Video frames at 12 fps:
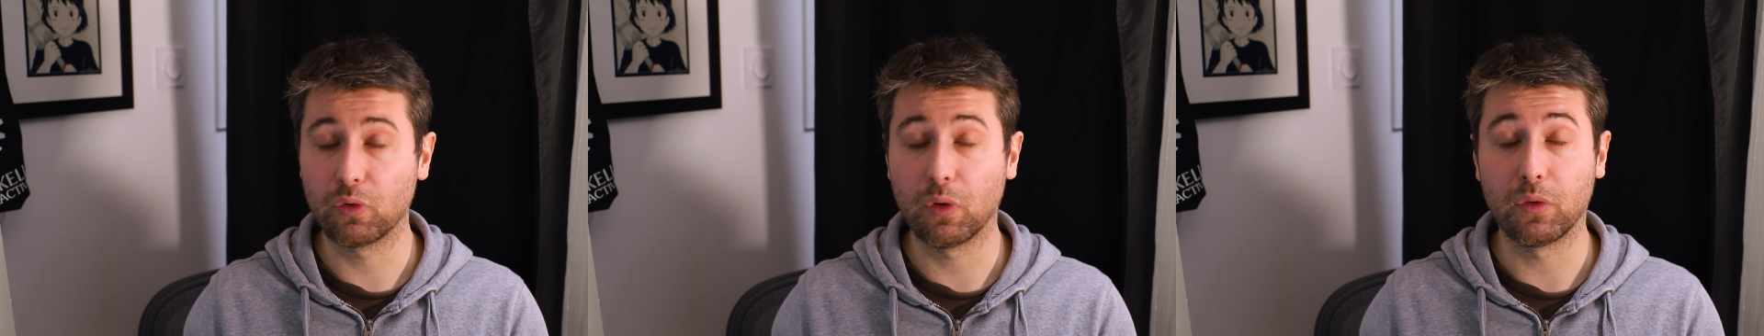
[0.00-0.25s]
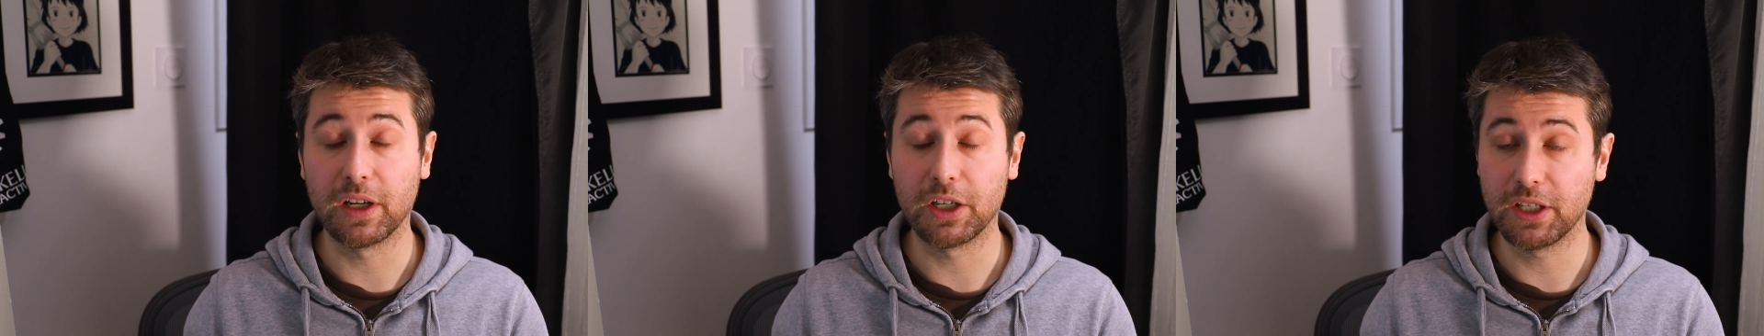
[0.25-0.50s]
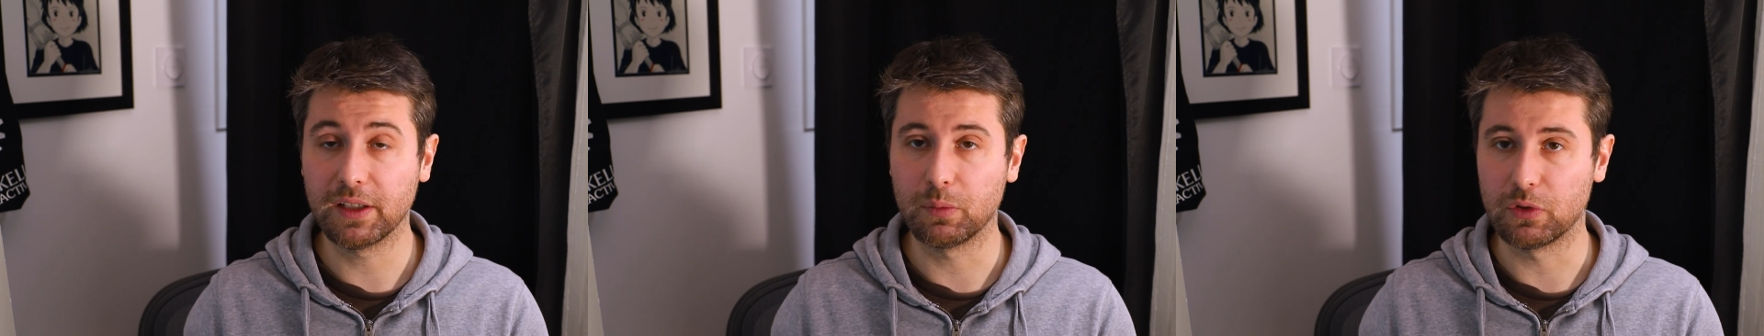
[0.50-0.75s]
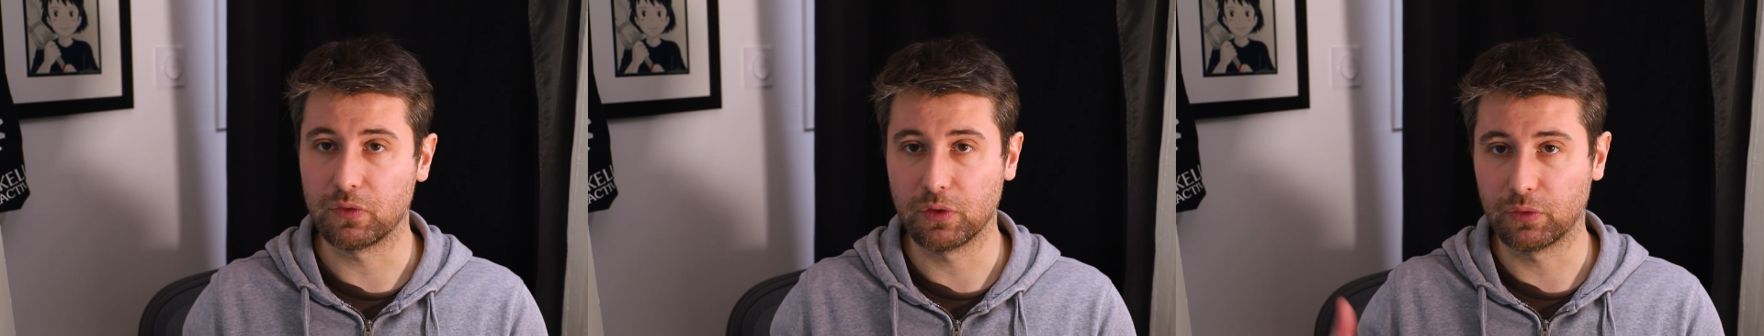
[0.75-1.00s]
soit on l'achète,
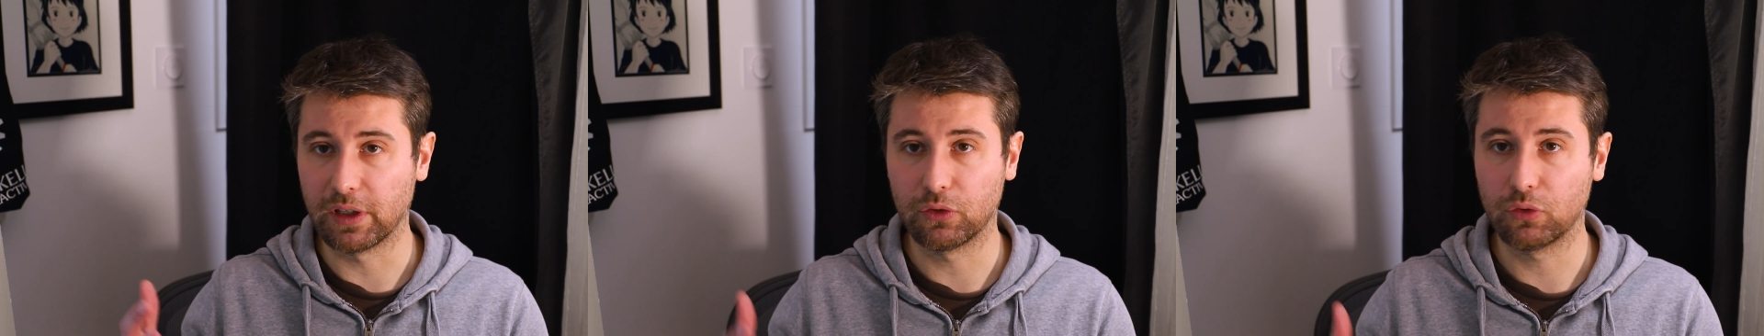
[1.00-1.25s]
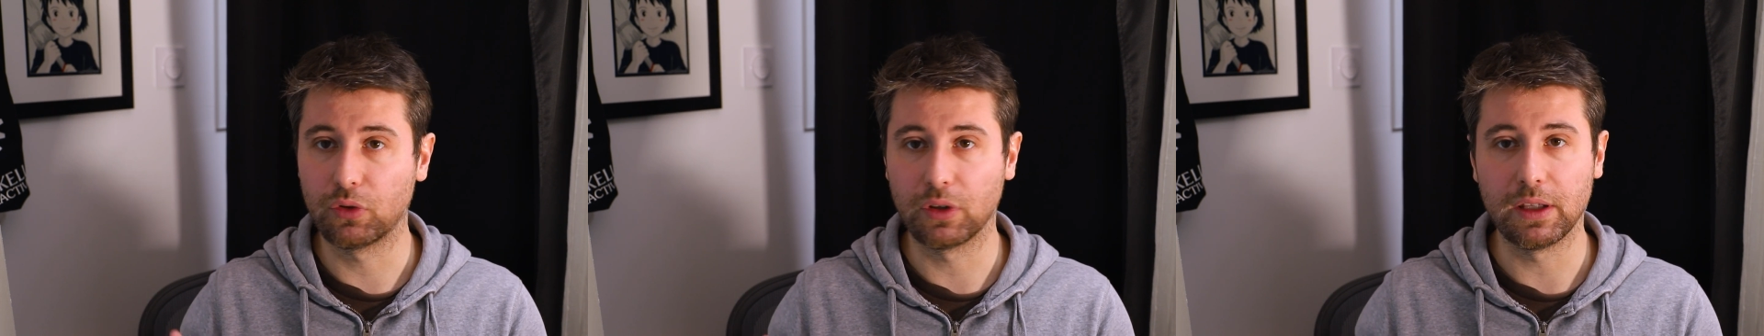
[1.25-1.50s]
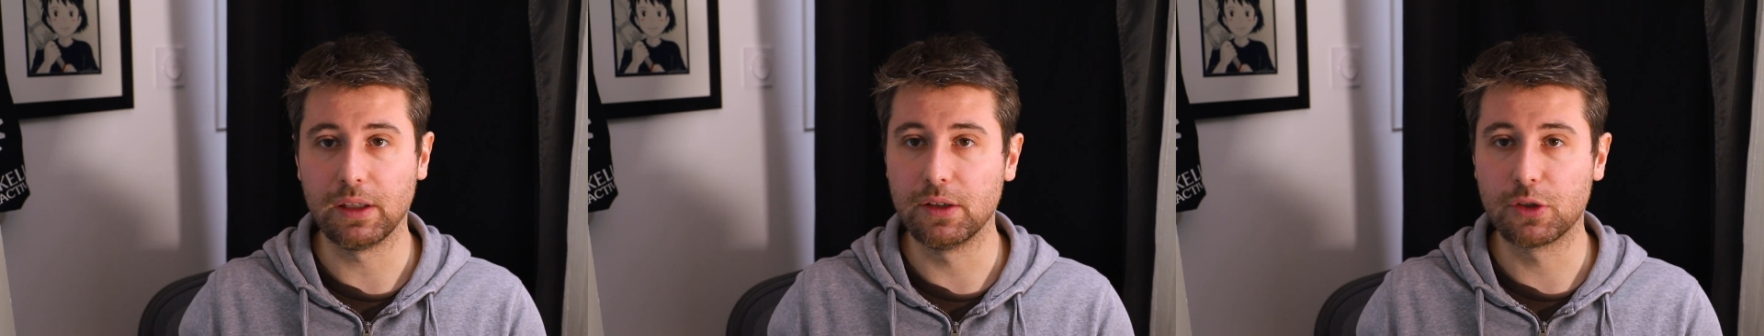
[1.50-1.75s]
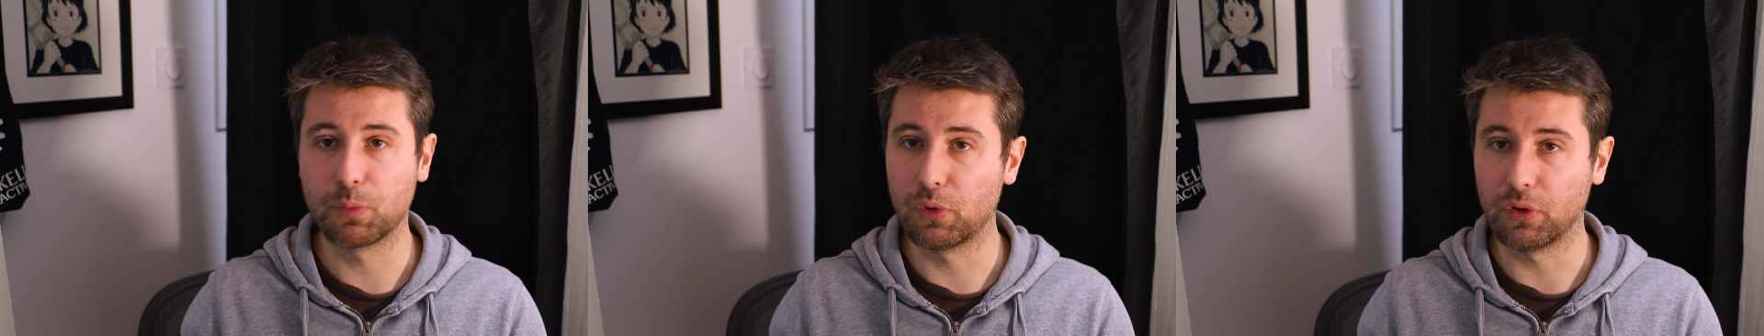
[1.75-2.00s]
mais je veux dire on a un truc
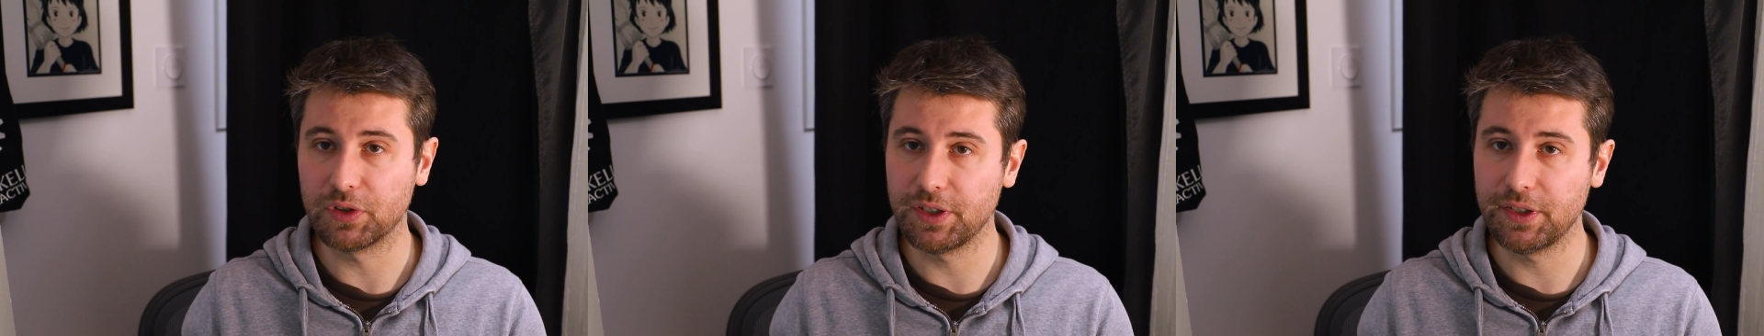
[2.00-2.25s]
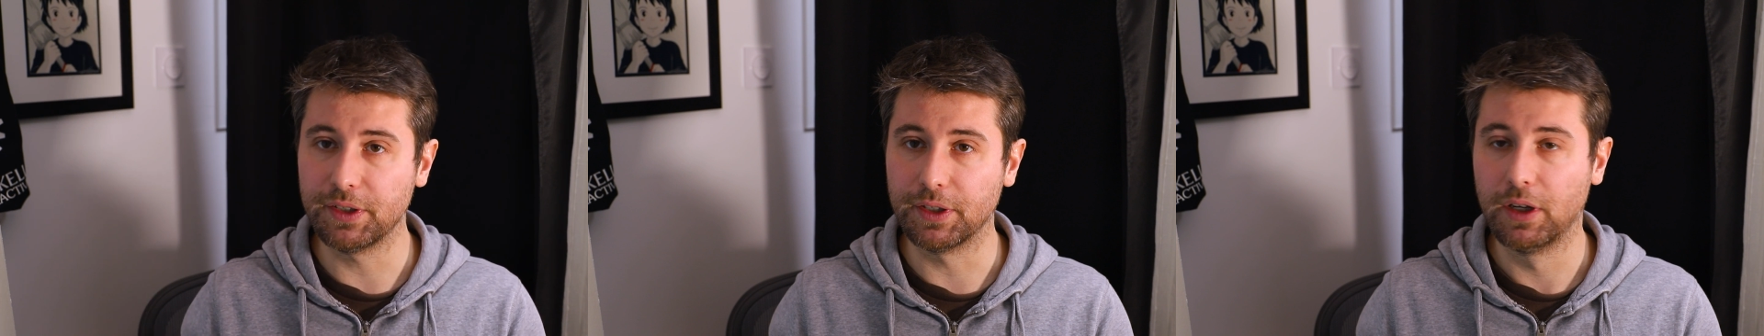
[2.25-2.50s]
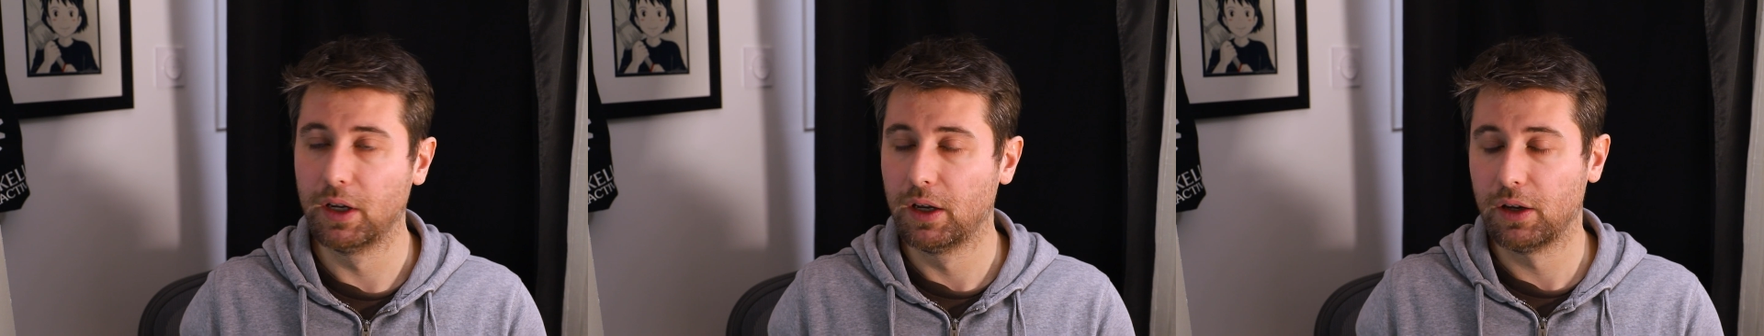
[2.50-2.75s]
splendide